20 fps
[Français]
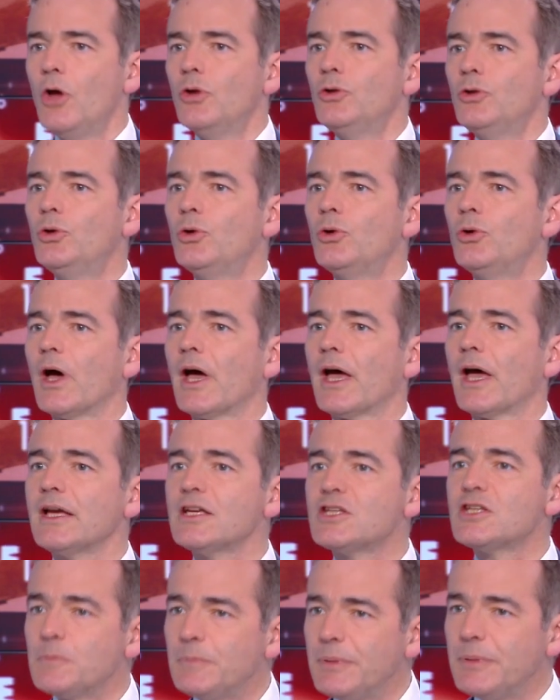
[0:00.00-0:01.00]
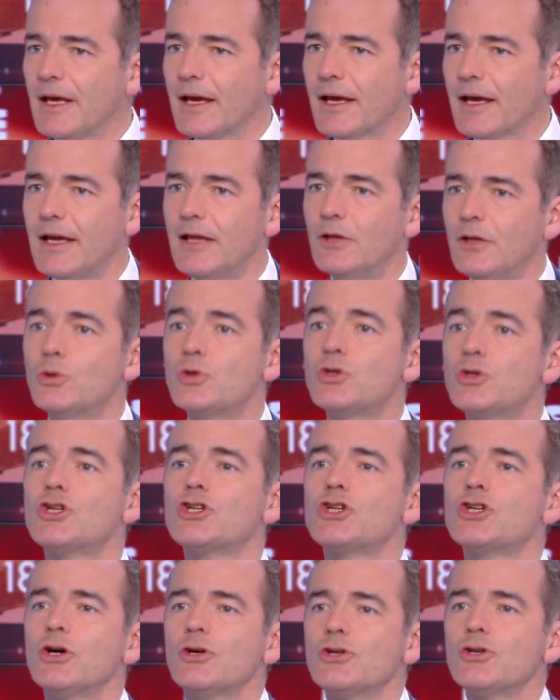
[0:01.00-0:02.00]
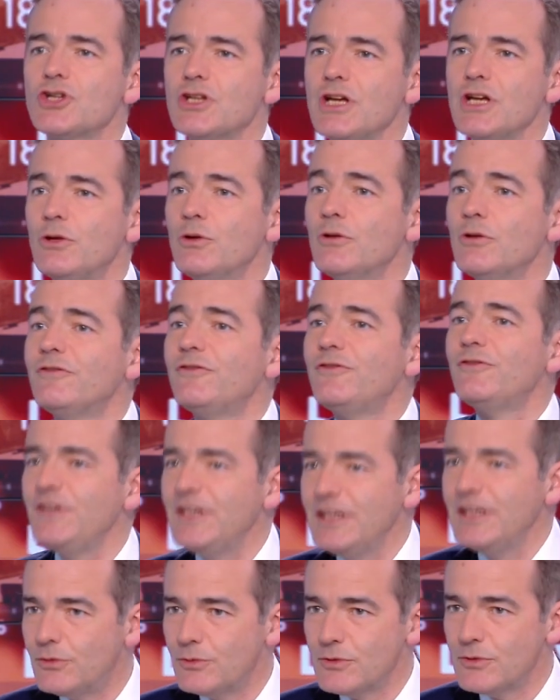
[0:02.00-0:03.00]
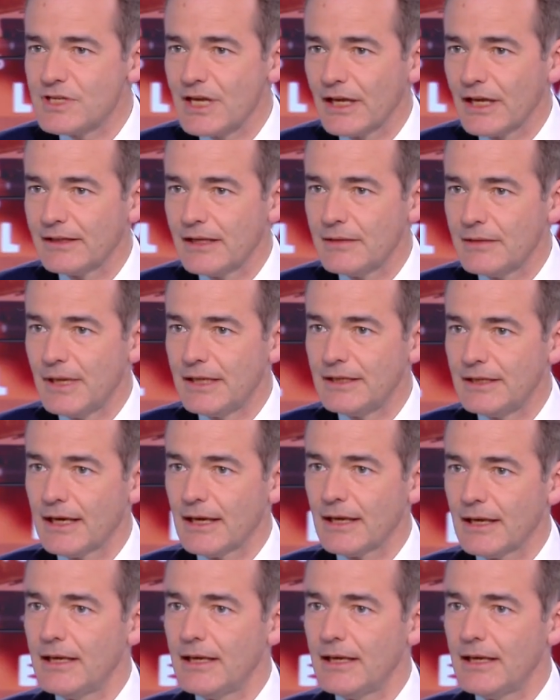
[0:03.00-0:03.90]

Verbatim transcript: de respirer, de changer de vie d'une certaine manière. C'est pas